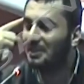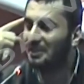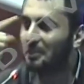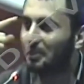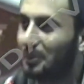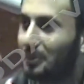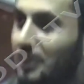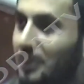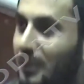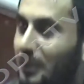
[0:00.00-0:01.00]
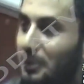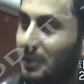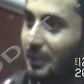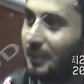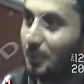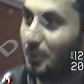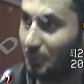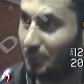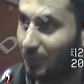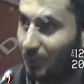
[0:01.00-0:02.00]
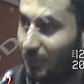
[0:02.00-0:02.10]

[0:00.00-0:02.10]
Beyinsel problemim var bu şekilde konuşmak